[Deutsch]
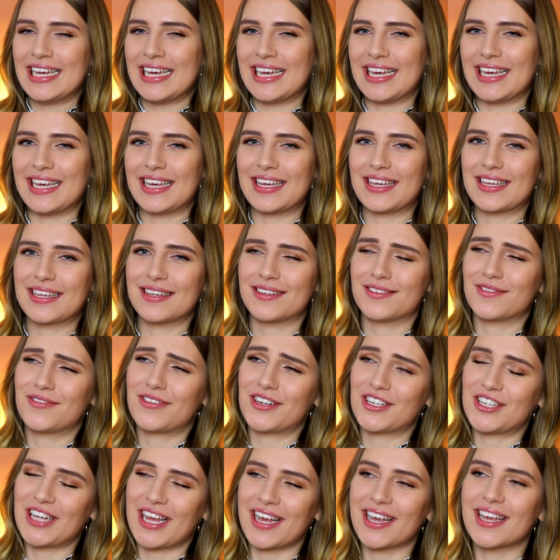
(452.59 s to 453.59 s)
Ich
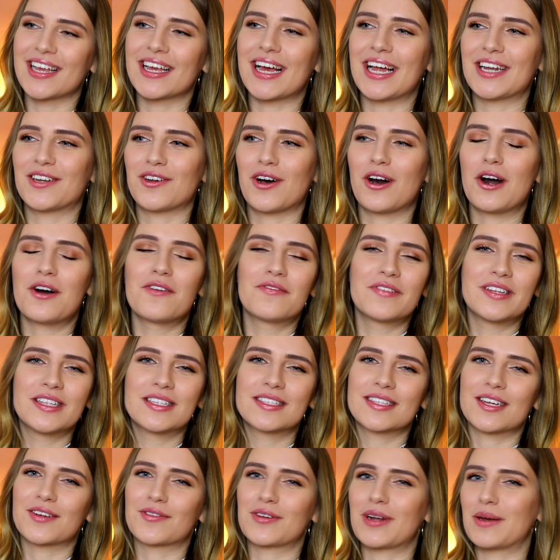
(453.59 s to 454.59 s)
verschenke ja doch auf
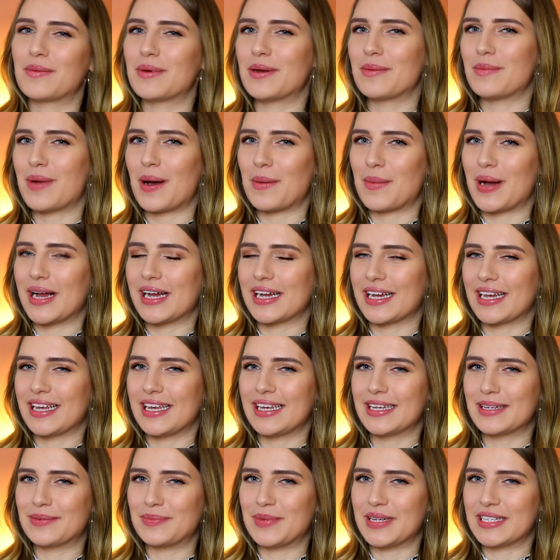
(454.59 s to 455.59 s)
Instagram immer mal
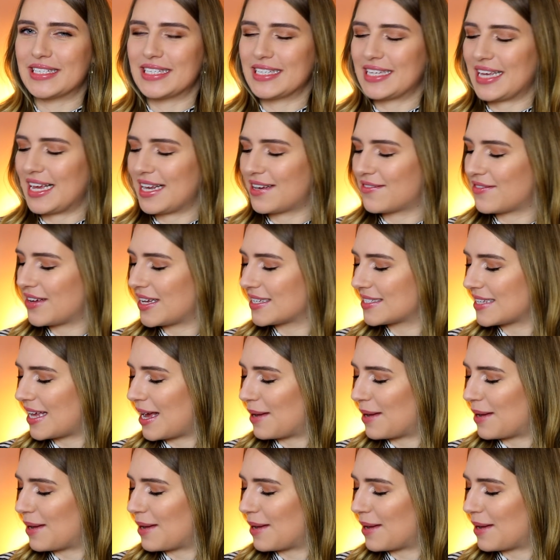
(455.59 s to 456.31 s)
regelmäßig etwas,